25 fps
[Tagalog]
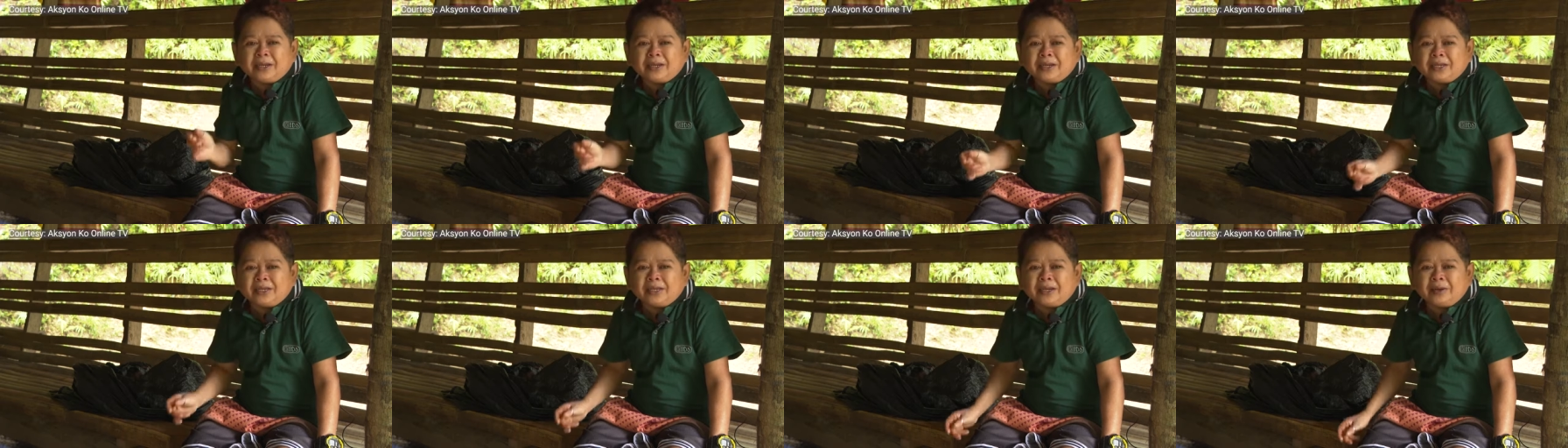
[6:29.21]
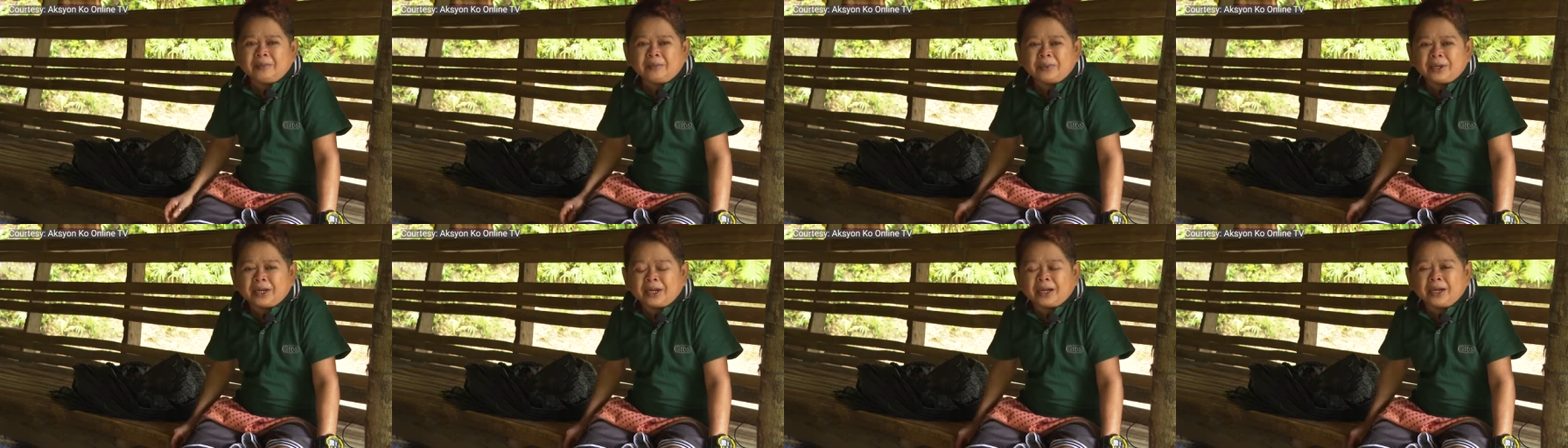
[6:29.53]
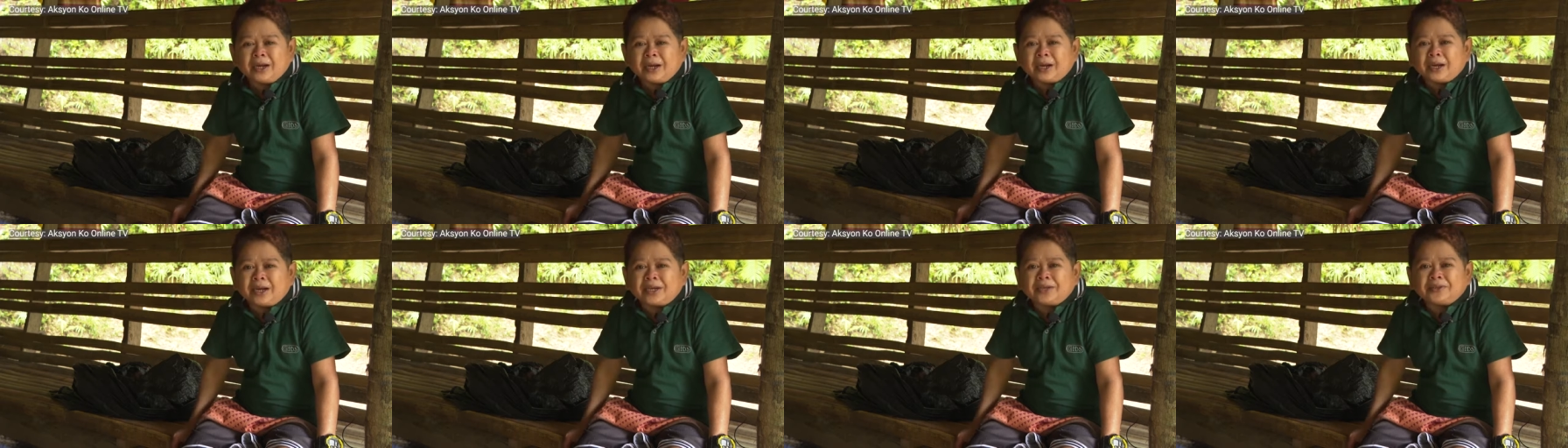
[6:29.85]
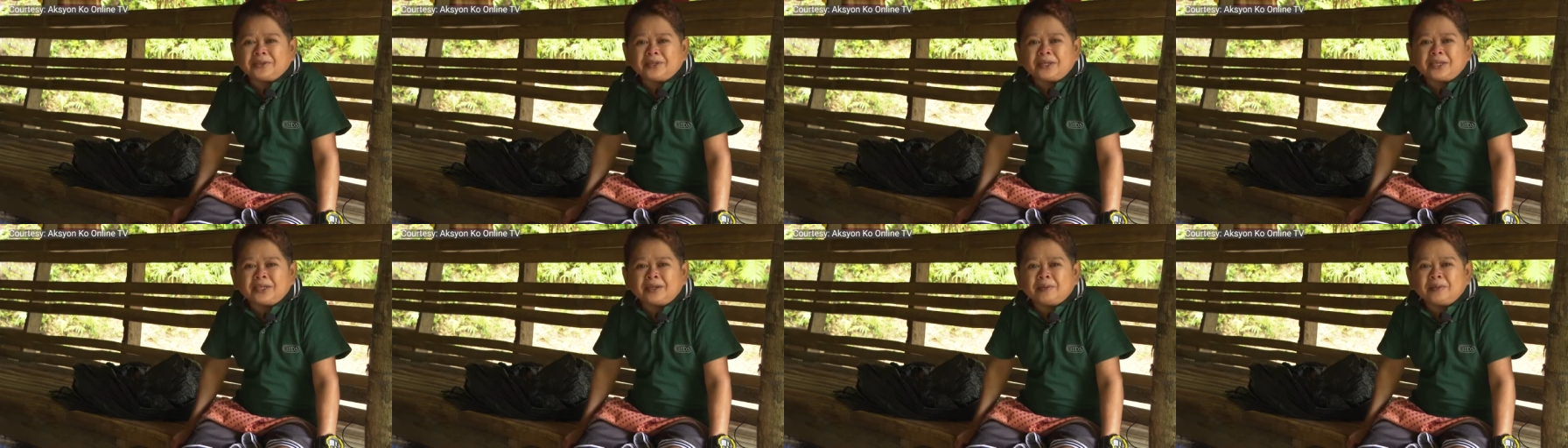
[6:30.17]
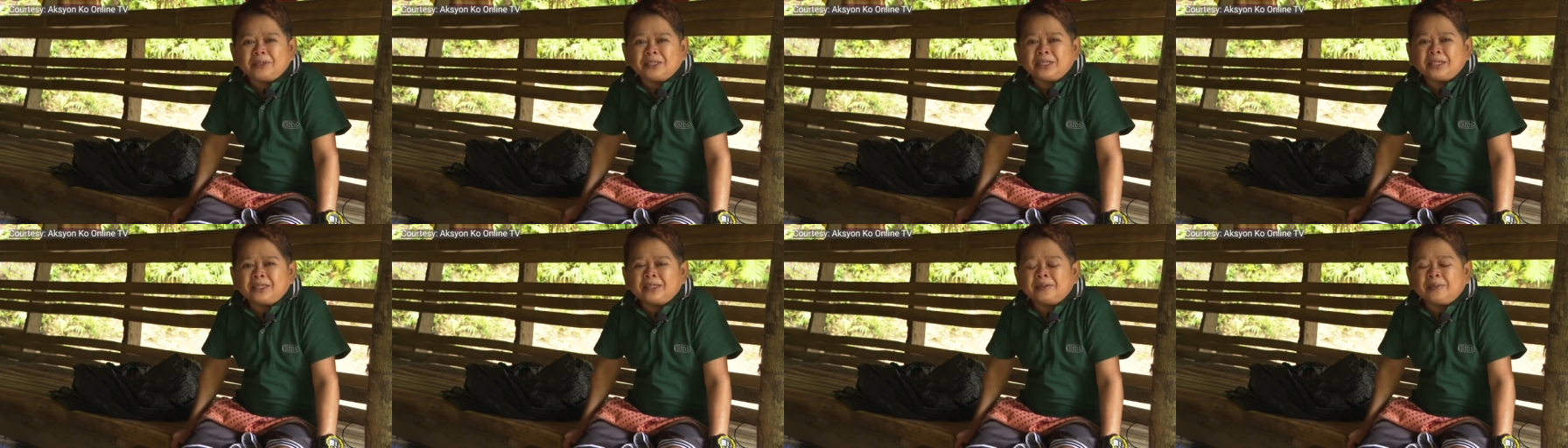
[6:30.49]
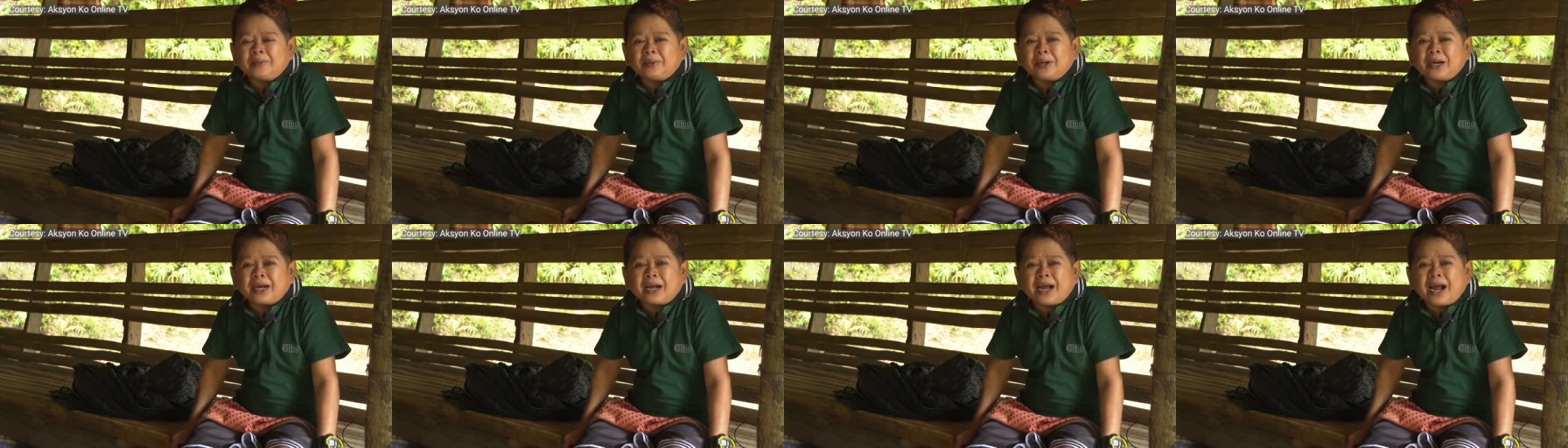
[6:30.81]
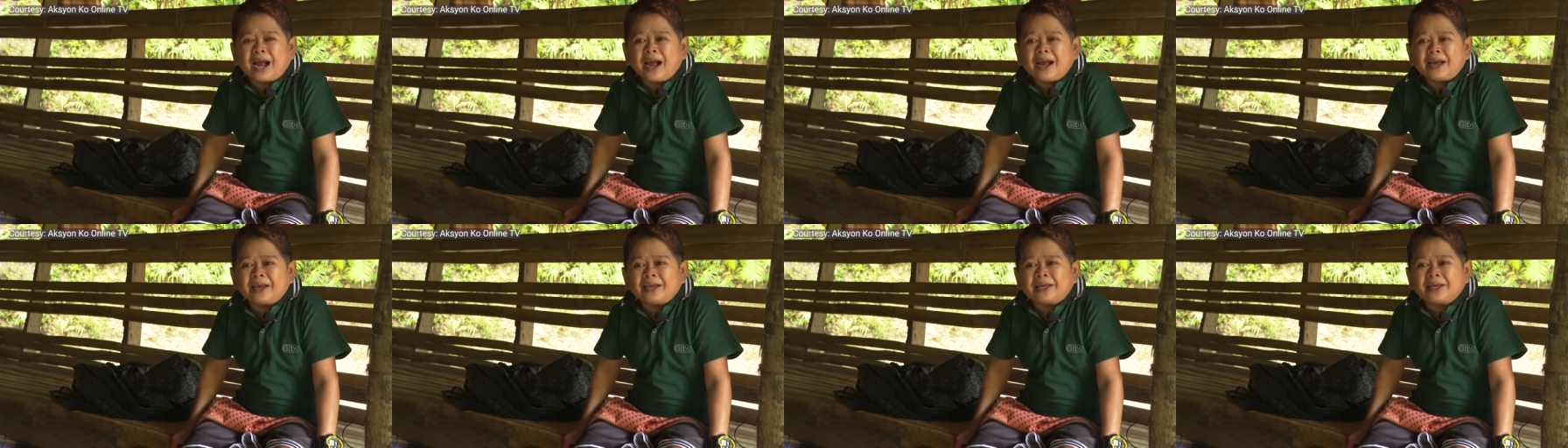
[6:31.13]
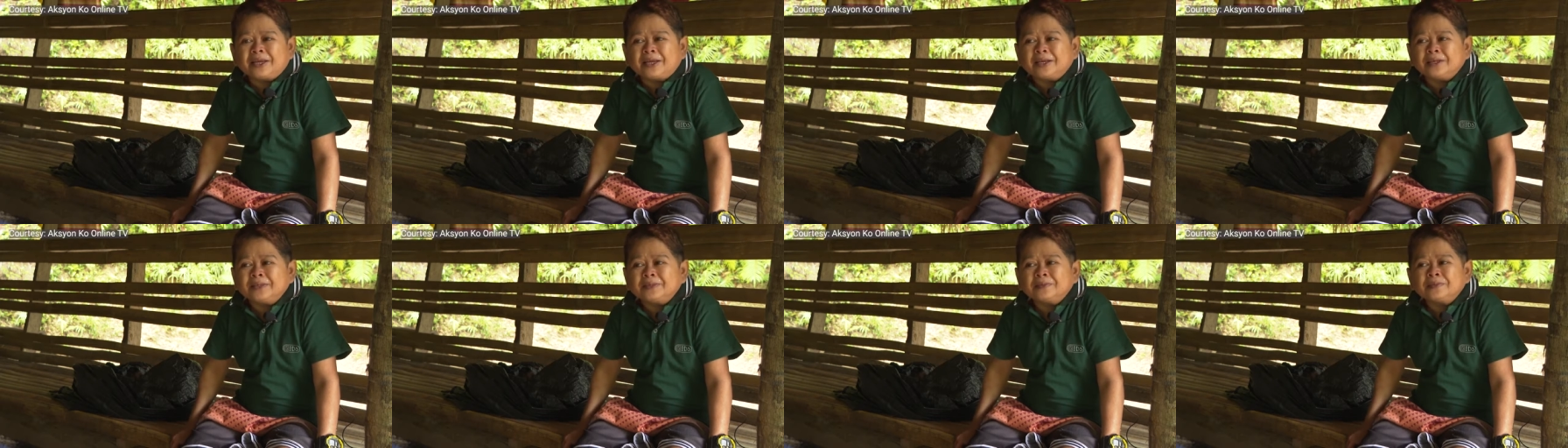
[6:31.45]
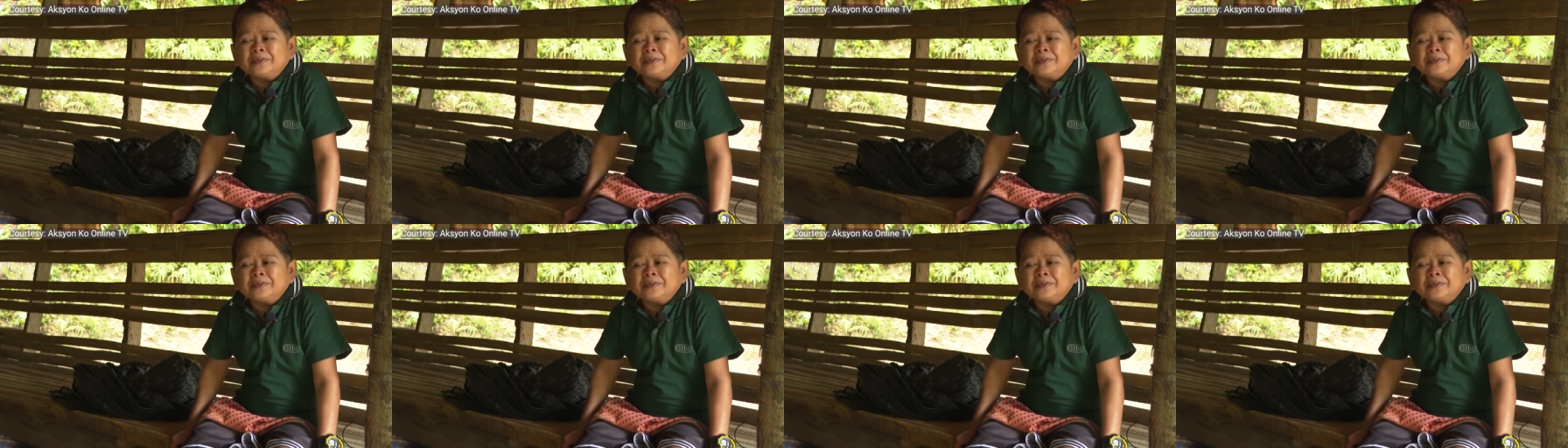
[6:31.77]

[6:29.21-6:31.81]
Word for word: hindi pinagkakaintindi minsan sa pagkain.